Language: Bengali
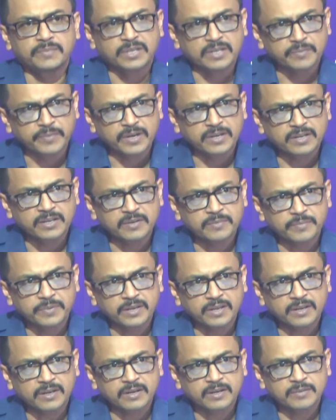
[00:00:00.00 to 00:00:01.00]
রিমান্ডের
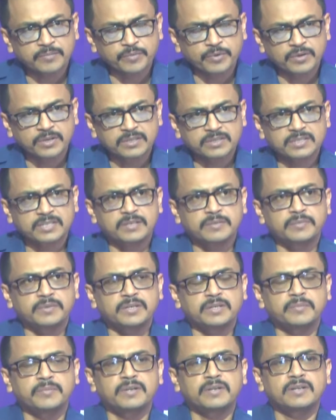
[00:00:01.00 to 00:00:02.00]
প্রেয়ারের পরে সে
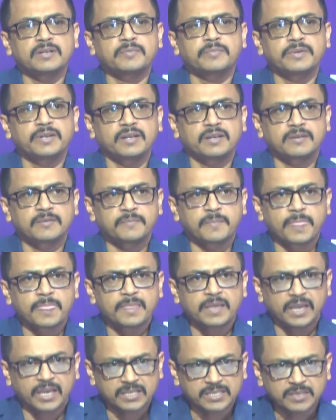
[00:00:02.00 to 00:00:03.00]
রিমান্ডের প্রেয়ার
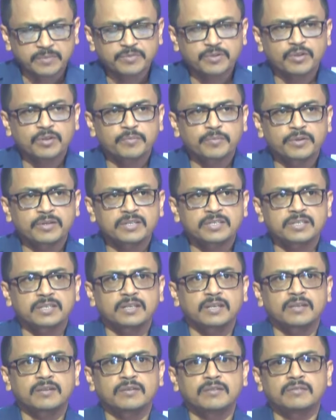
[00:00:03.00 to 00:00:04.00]
অ্যাকসেপ্ট হওয়ার পরে সে
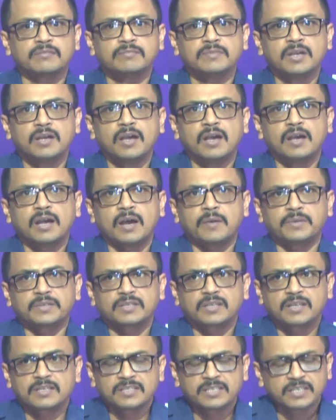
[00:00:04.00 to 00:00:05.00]
এখন
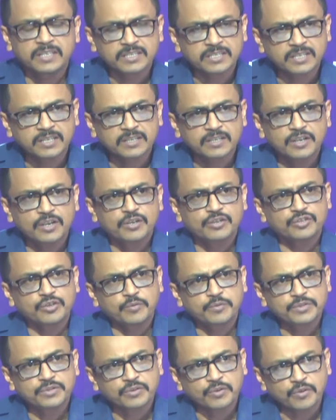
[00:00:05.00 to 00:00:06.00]
আমাদের কাছে এসে
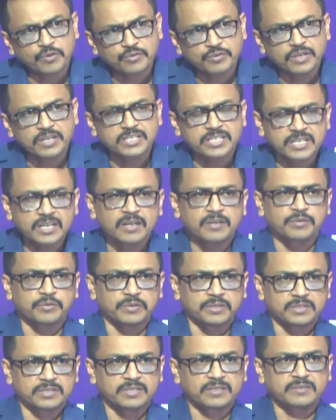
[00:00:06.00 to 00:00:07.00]
সমস্ত ঘটনা স্বীকার
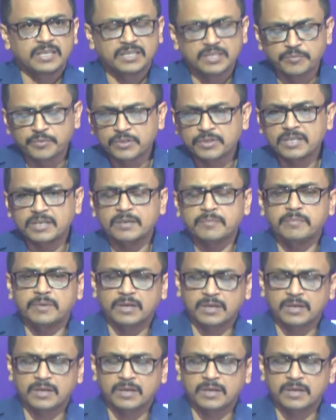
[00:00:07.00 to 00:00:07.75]
করেছে ইতিমধ্যে